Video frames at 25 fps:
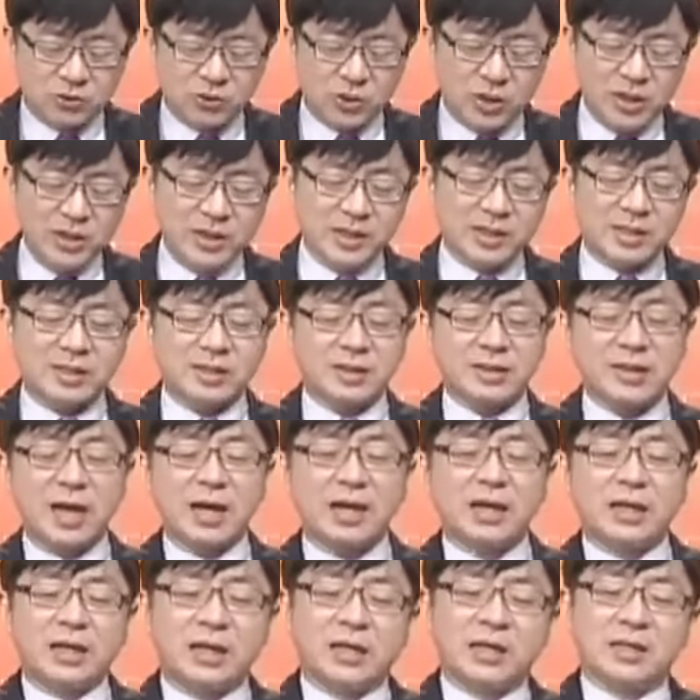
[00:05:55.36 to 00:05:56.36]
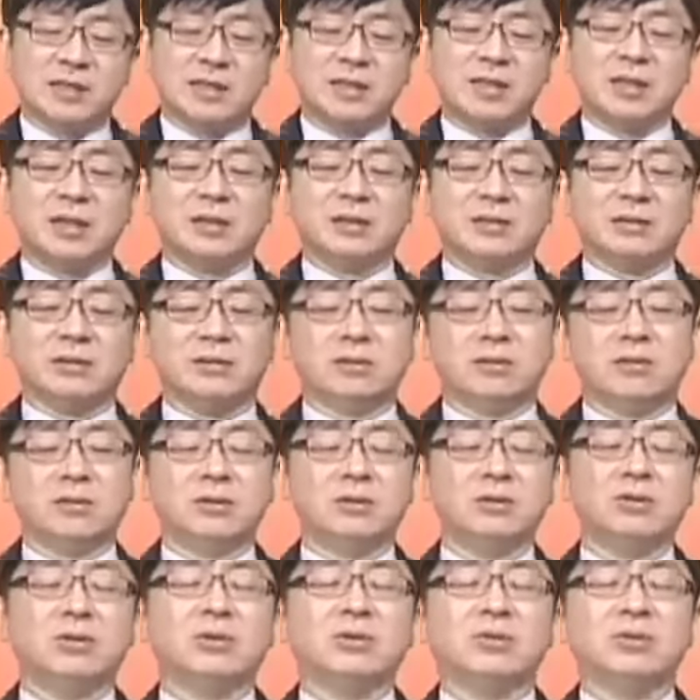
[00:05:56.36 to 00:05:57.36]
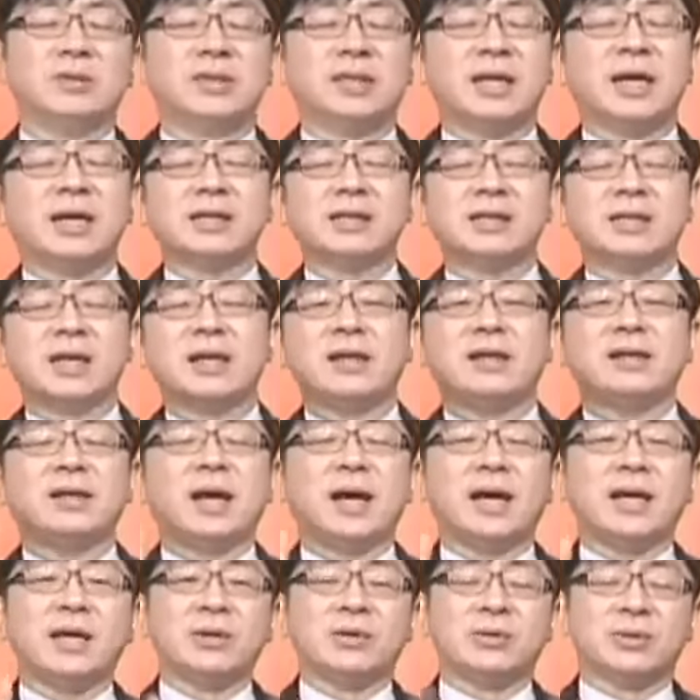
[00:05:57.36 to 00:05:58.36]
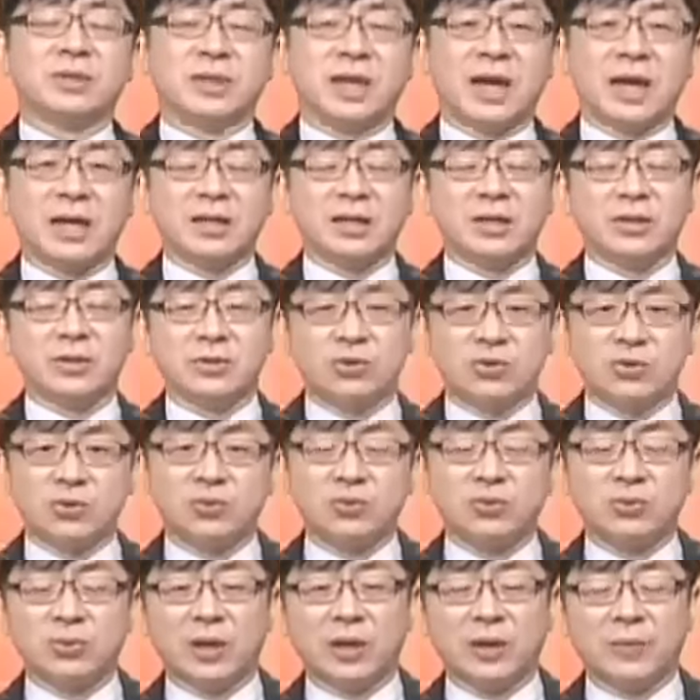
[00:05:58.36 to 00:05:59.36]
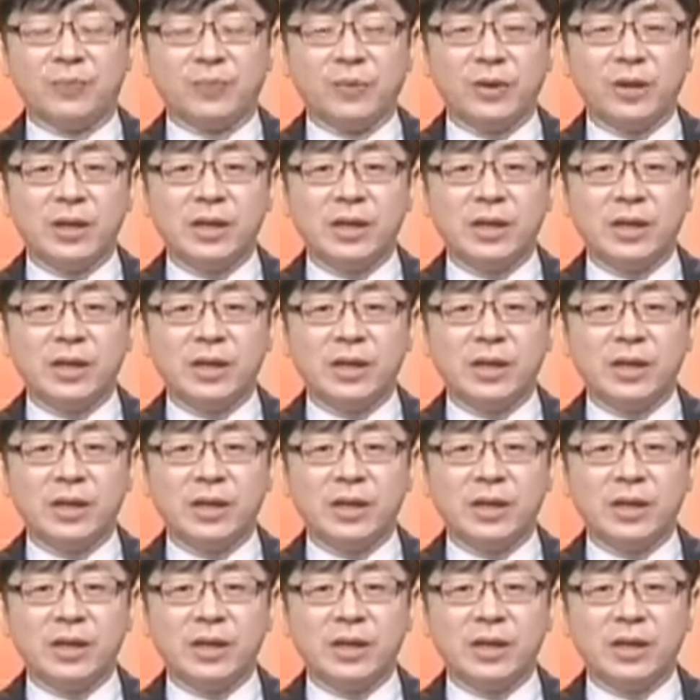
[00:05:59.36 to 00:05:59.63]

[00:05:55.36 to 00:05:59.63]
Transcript: 随着时代的演进，江山代有才人出啊。